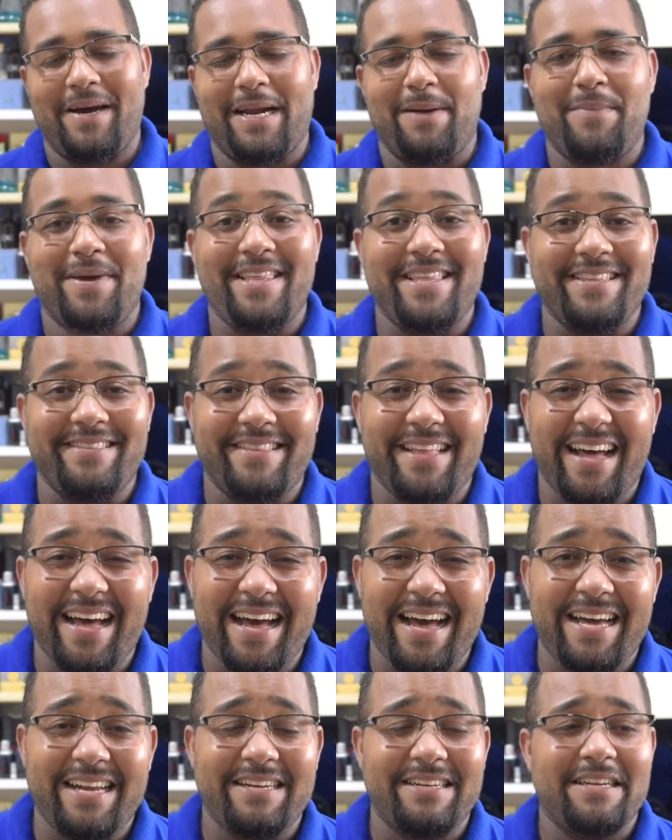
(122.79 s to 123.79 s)
para
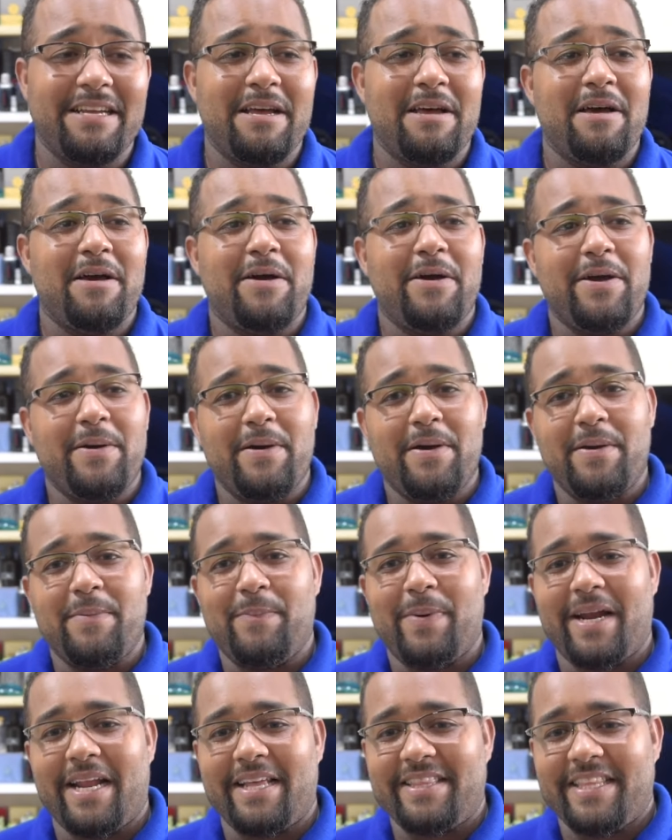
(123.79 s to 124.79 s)
meditar,
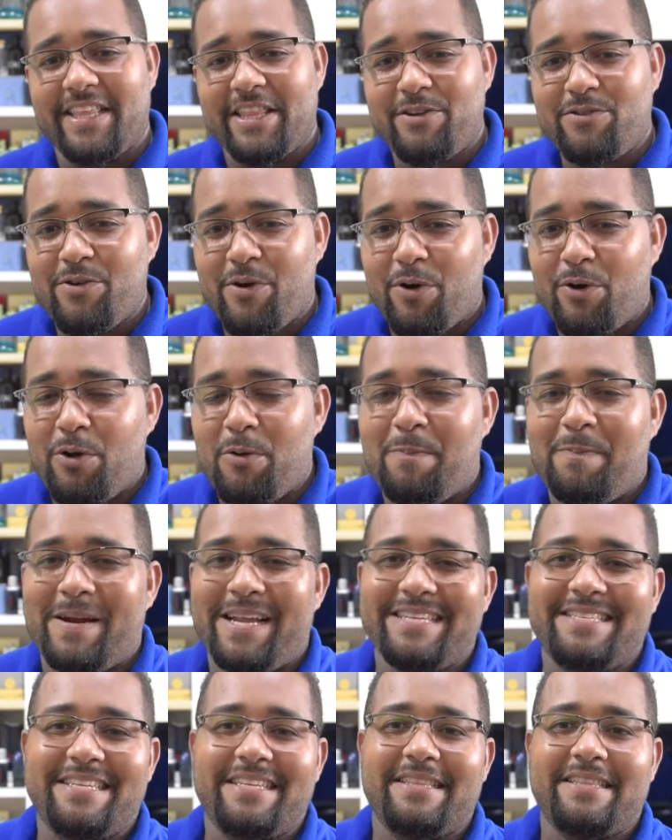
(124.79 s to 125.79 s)
para tener un olor
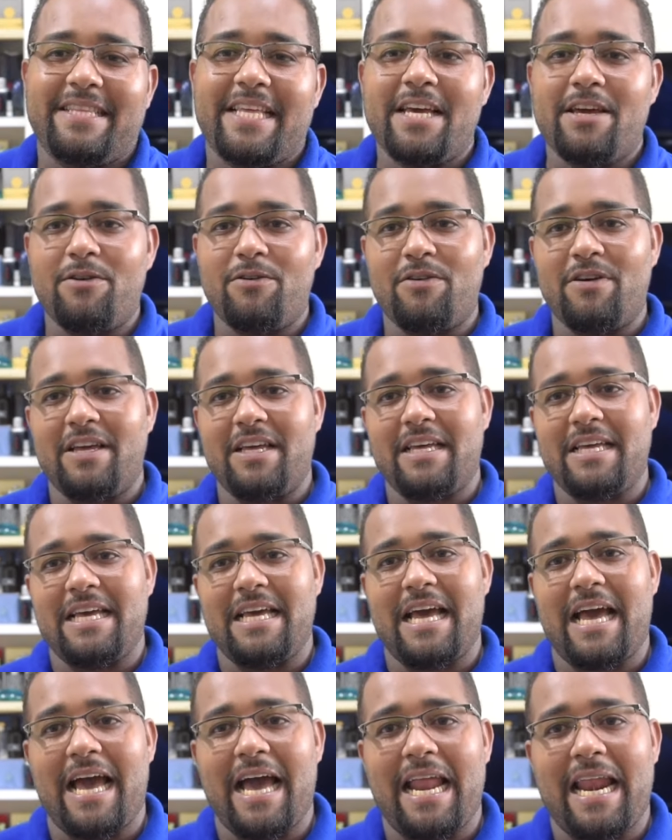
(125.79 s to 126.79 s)
placentero.
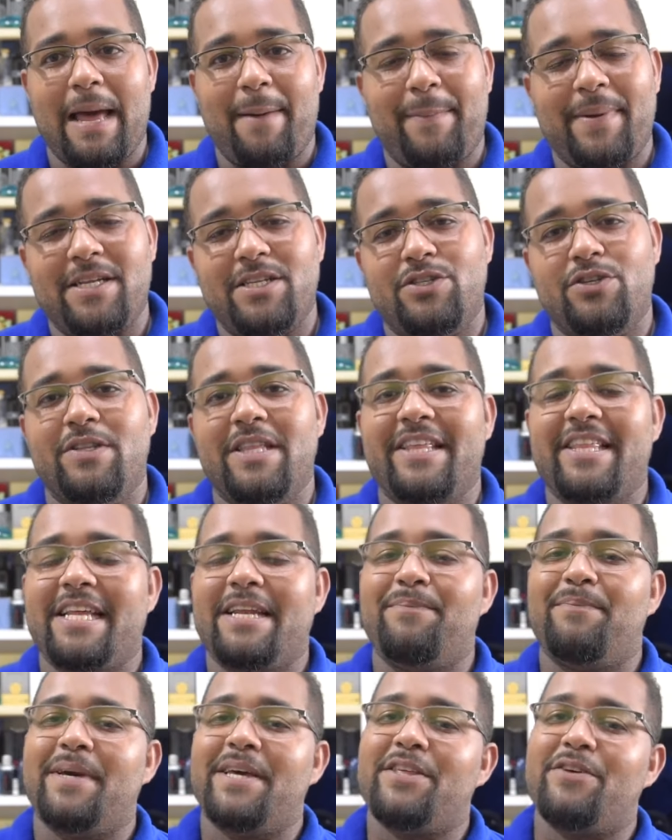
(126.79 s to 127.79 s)
A la persona
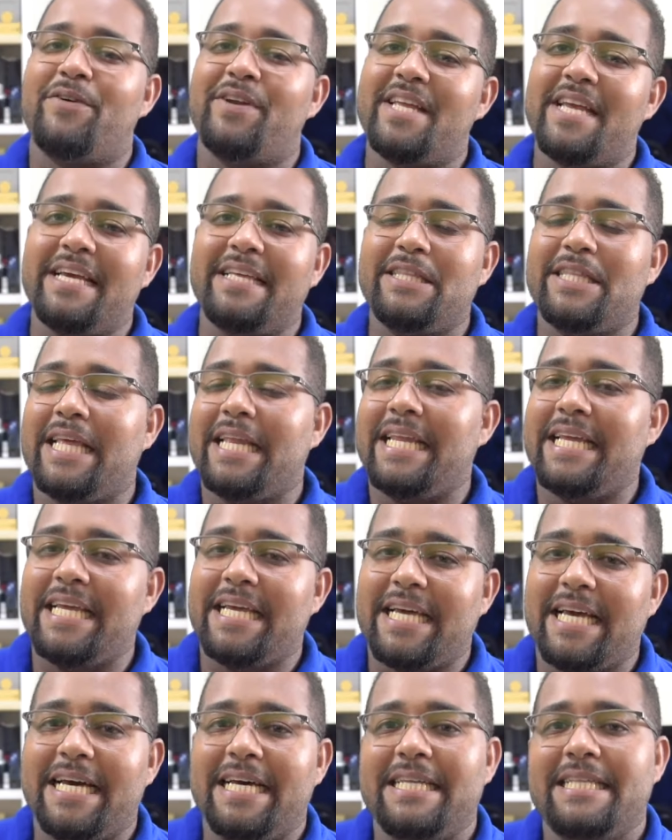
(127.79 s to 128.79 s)
del Medio Oriente
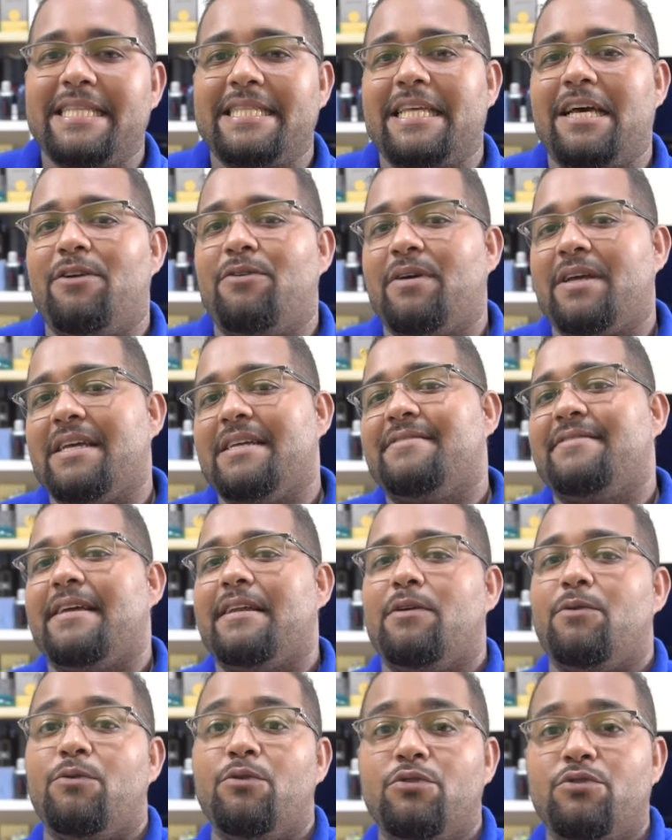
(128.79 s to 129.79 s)
le encanta lo que es
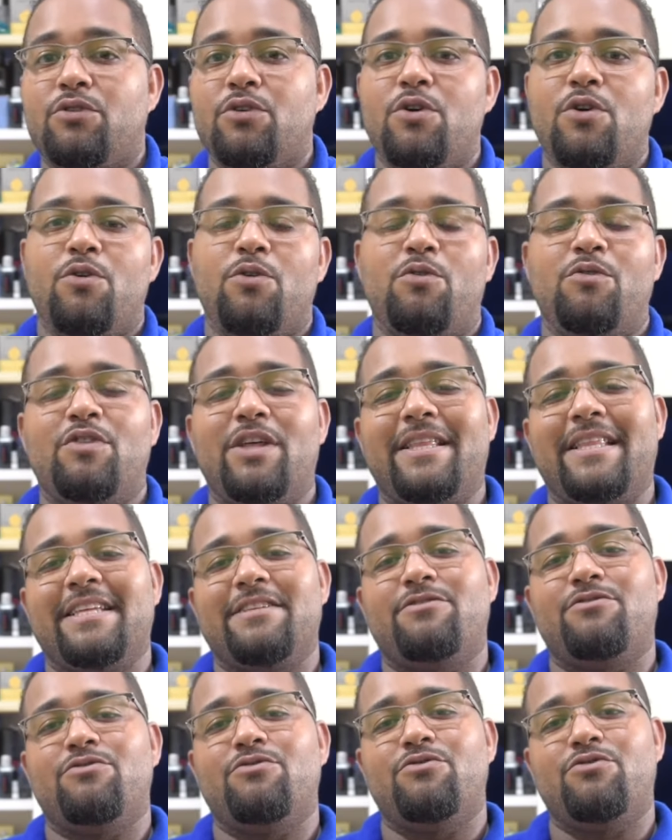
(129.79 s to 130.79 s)
el oud. Una de
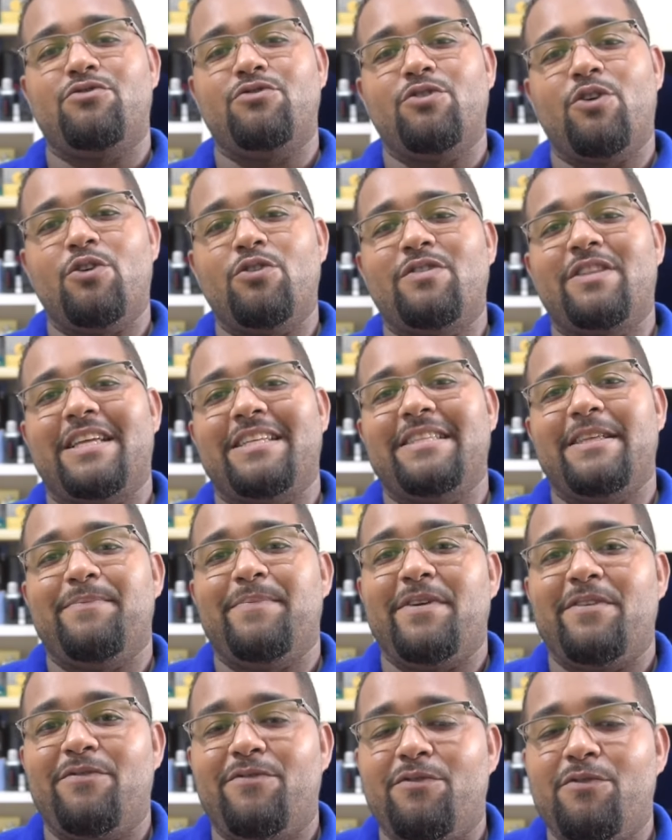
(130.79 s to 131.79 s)
sus notas de
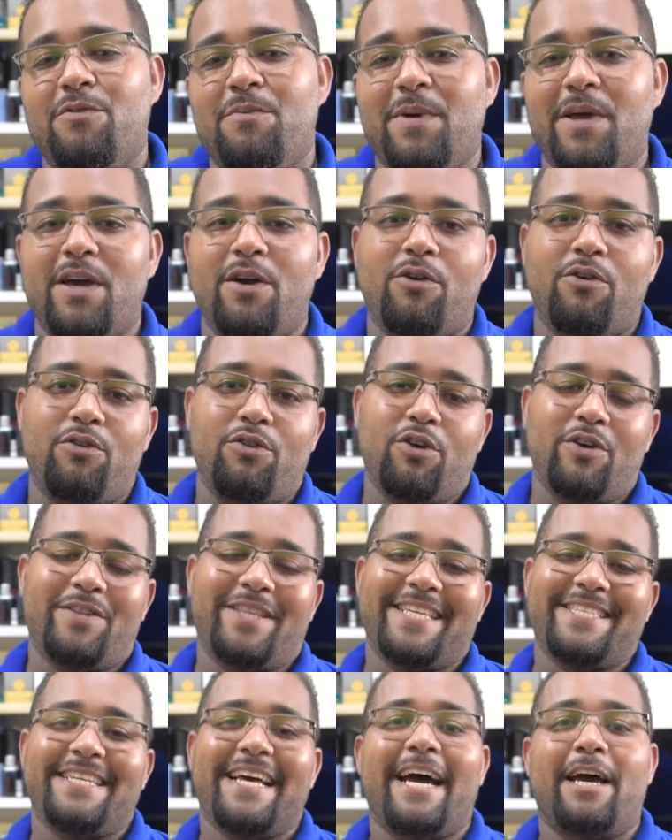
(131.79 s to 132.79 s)
perfume o
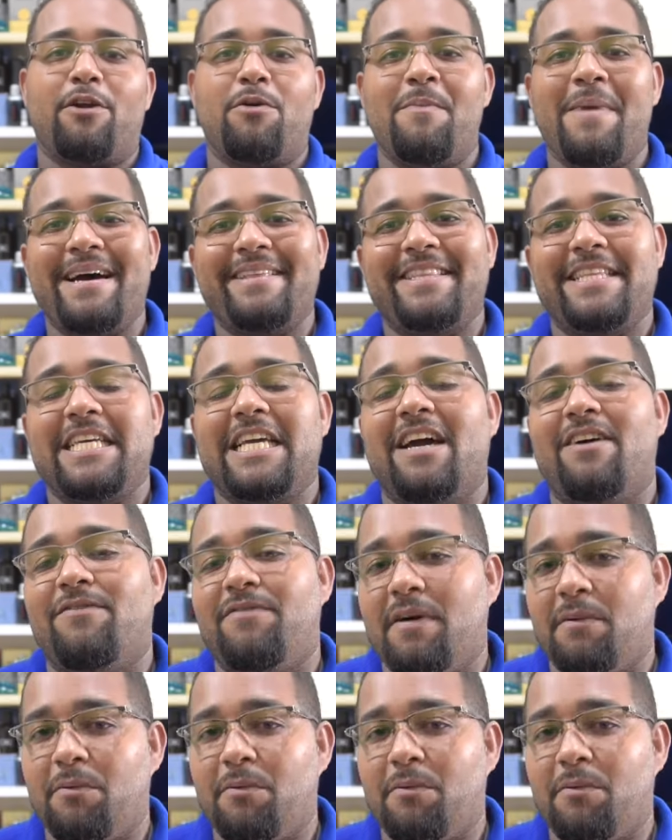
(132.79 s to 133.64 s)
notas aromáticas